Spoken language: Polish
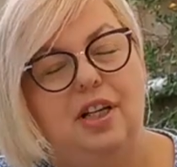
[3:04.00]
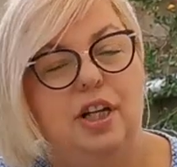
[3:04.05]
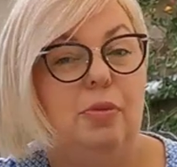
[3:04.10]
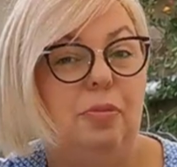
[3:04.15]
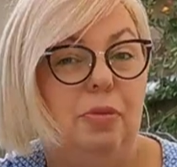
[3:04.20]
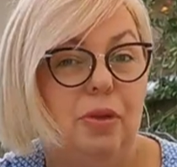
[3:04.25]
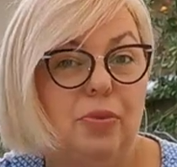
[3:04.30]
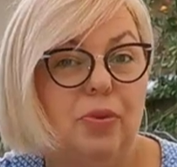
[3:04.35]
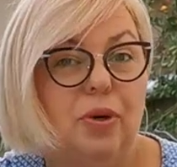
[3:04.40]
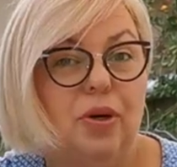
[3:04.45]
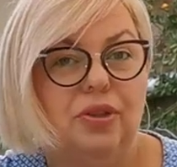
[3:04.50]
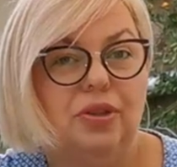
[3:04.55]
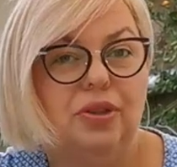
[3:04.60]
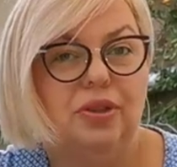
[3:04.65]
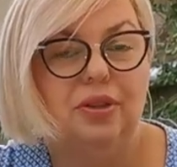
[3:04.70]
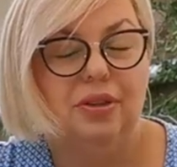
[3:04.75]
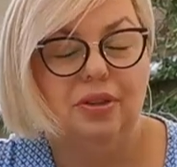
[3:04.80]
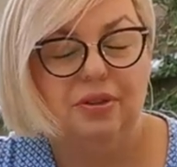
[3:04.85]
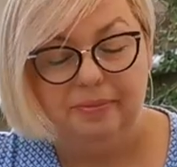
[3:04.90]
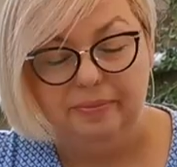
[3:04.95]
i
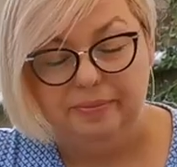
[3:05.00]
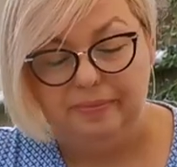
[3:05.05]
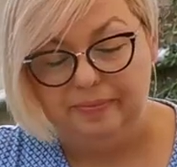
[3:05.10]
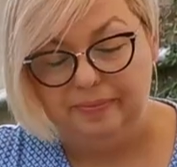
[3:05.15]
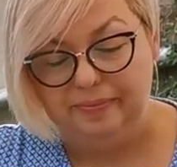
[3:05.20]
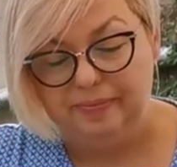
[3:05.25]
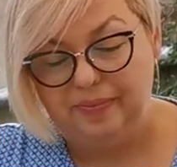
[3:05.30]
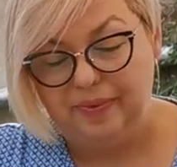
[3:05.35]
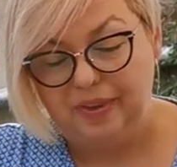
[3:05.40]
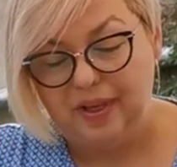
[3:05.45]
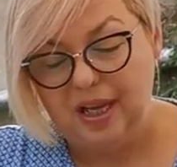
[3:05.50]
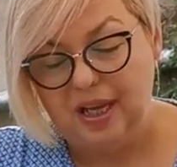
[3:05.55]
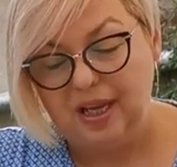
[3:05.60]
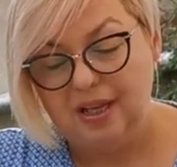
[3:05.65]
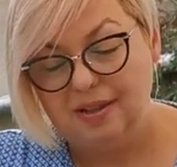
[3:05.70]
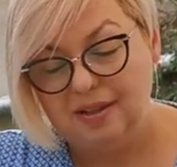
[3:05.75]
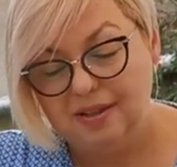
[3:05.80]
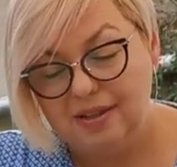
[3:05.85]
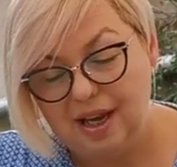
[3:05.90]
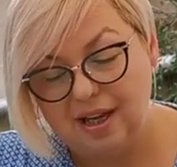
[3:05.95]
miłość.
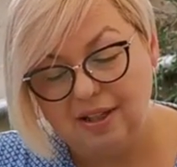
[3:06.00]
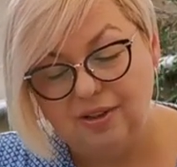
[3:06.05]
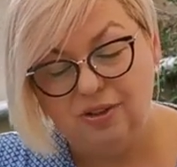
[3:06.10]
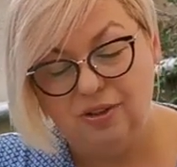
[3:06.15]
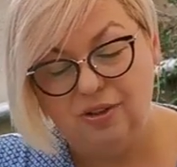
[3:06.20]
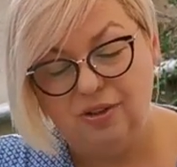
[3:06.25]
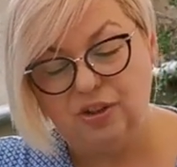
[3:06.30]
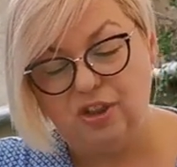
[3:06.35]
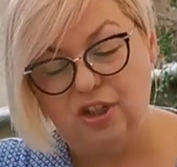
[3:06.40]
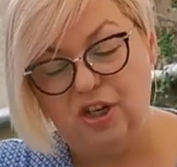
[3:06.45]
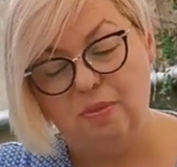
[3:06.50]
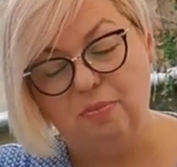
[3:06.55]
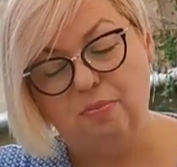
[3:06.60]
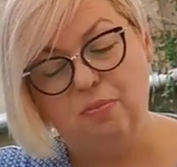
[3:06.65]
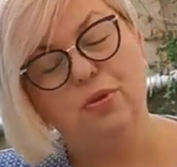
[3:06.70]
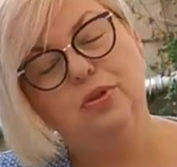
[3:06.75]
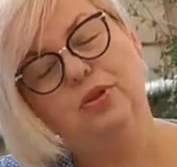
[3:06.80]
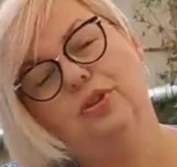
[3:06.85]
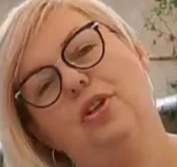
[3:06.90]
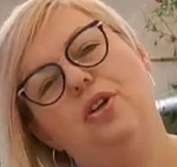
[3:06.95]
Za to, że
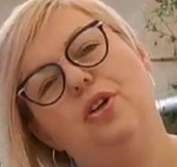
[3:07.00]
Bóg